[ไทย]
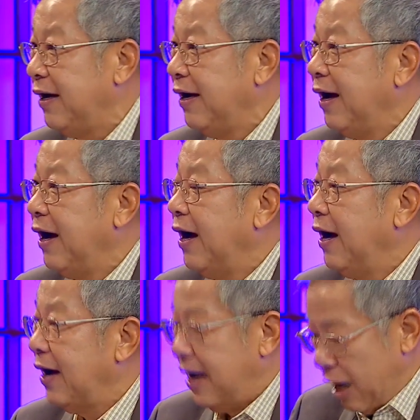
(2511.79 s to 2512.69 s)
เป็นกองกลาง
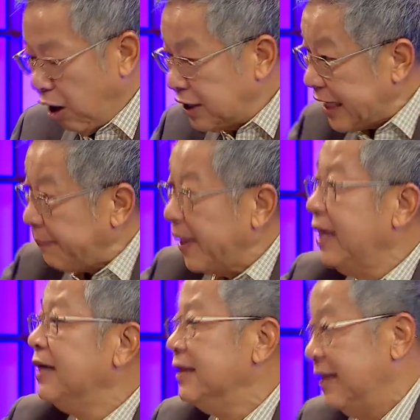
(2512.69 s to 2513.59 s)
นี่แหละแล้วก็จัดไป
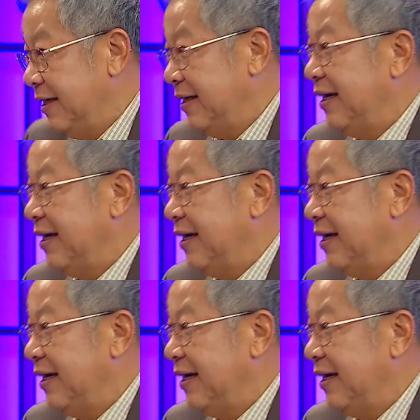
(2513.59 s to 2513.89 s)
ที่อื่น